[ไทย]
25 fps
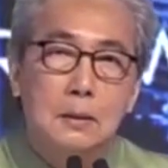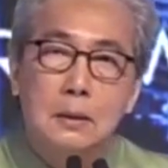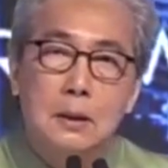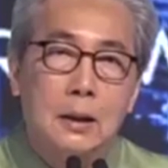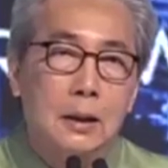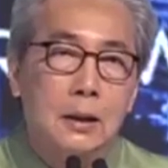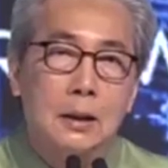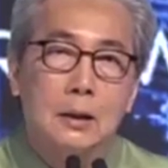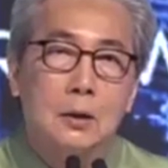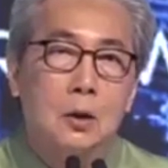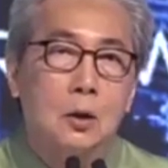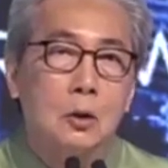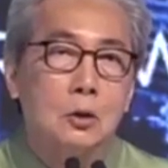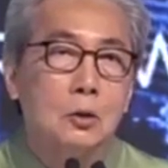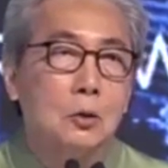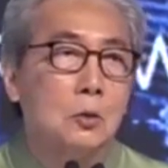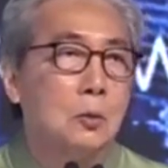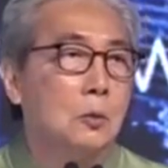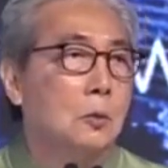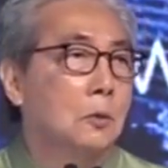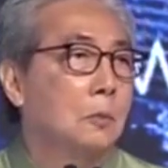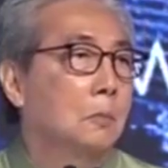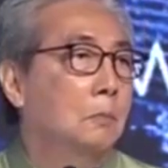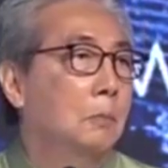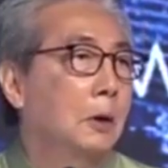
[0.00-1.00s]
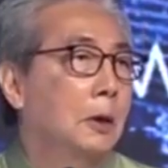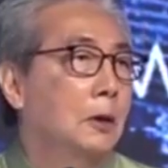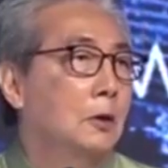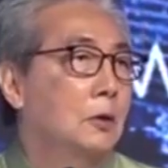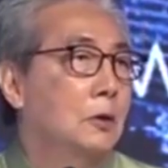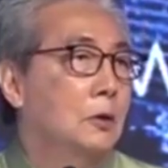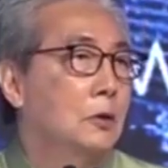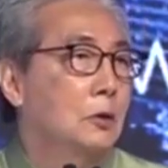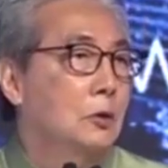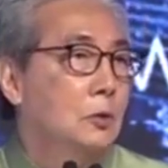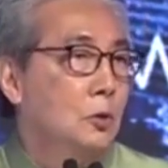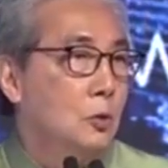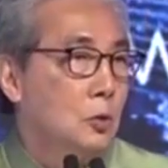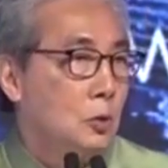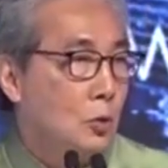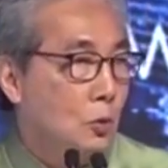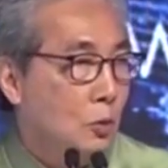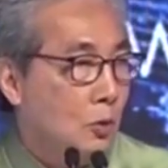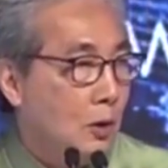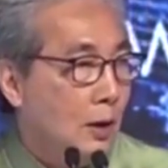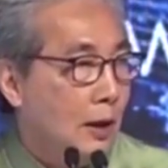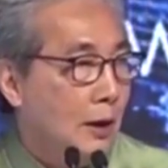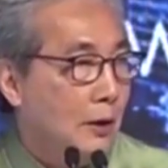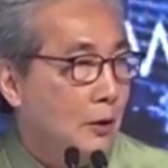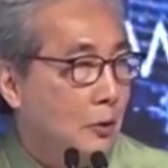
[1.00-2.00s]
ทยก็จงเป็นจุดศูน
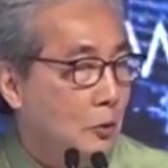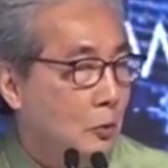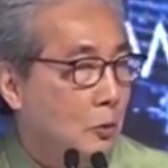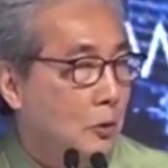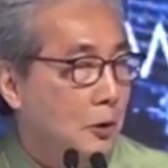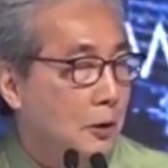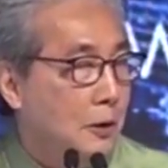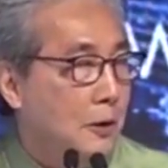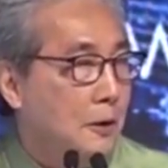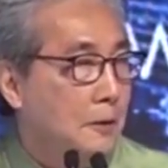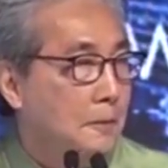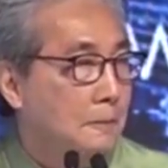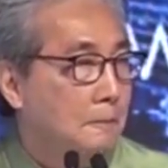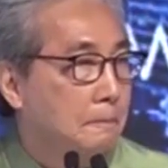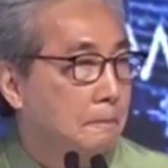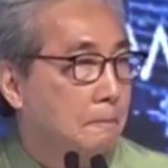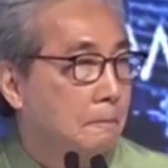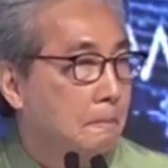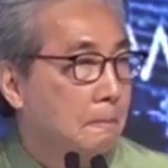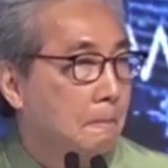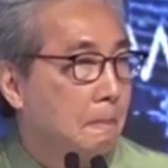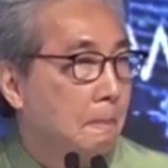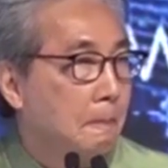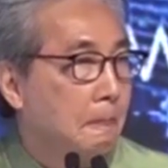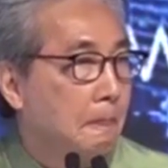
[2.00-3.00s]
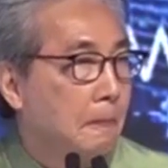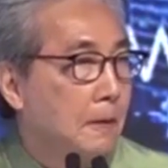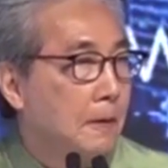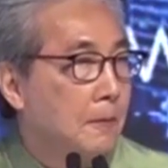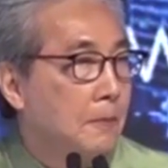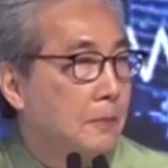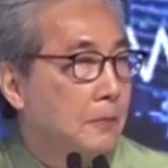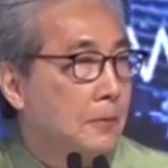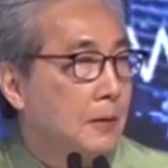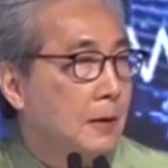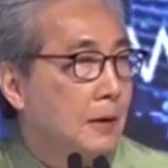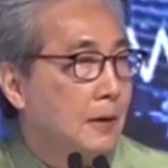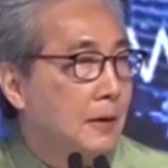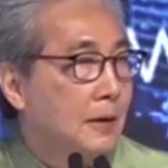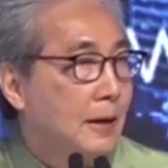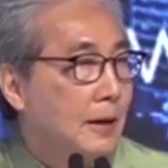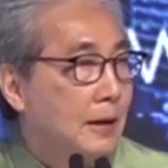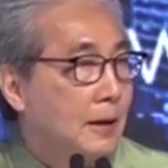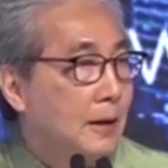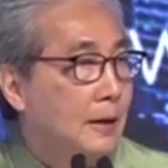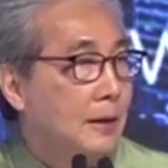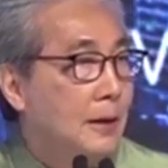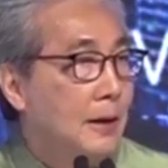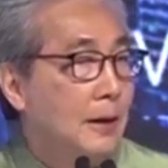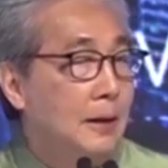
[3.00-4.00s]
ย์กลางอยู่ดี ใน
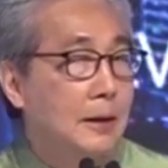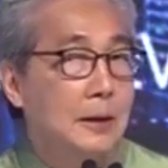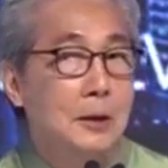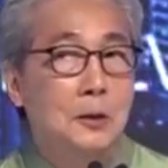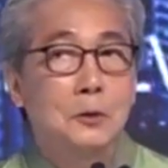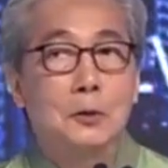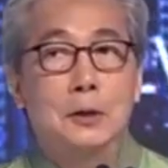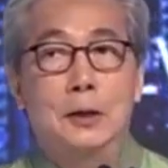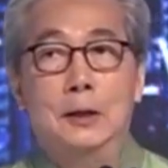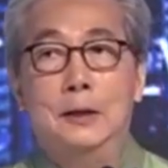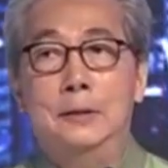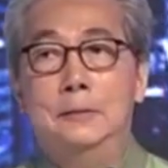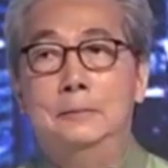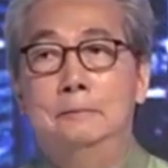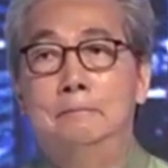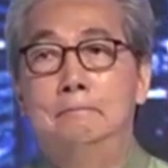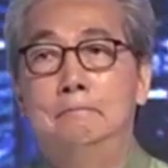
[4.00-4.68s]
ขณะเดียวกัน